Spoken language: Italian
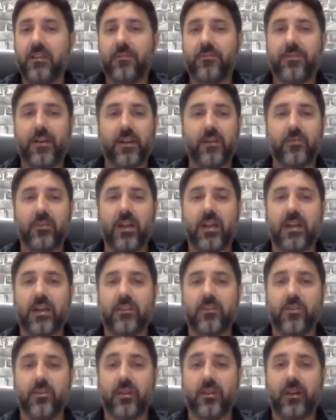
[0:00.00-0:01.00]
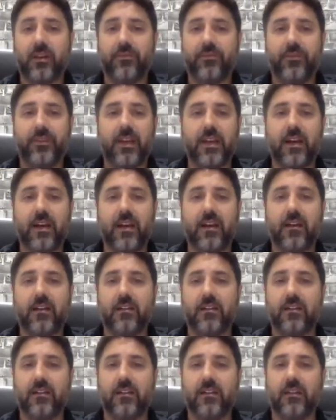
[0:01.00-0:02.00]
Fare una radiografia
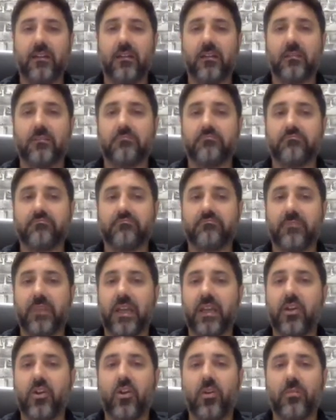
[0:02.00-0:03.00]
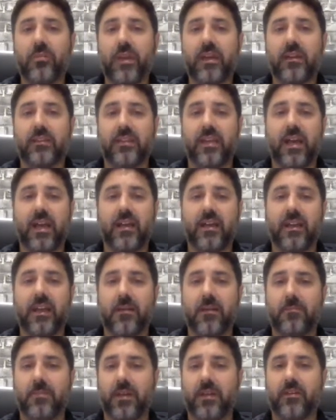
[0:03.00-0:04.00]
ehm, è come andare
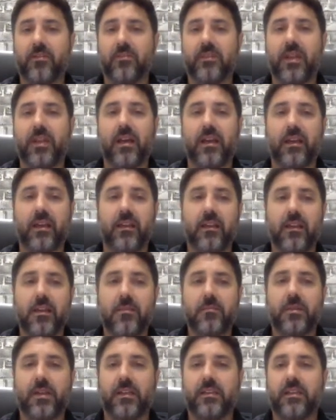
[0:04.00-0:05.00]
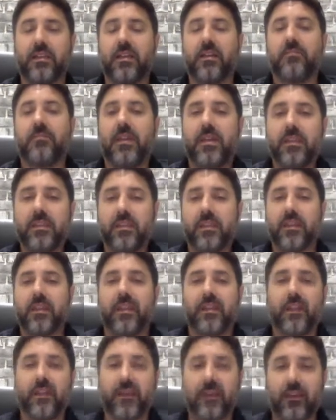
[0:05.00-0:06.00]
a prenotare
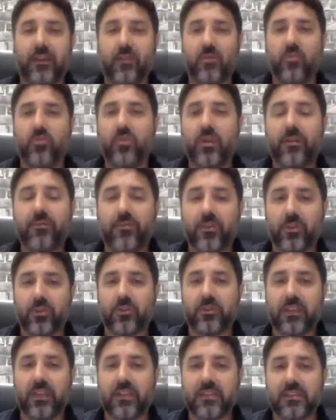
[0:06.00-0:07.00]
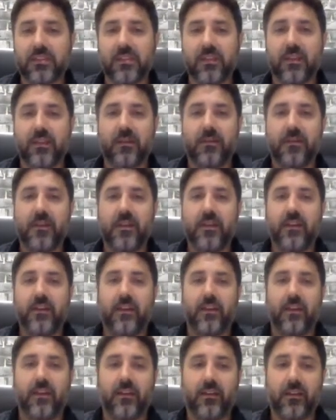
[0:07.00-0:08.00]
praticamente una fototessera
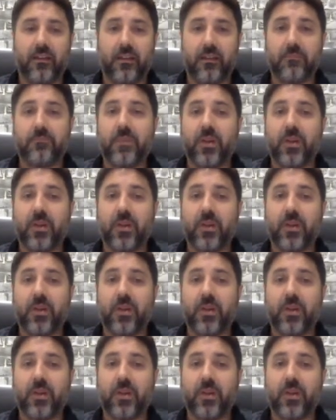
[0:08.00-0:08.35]
eh,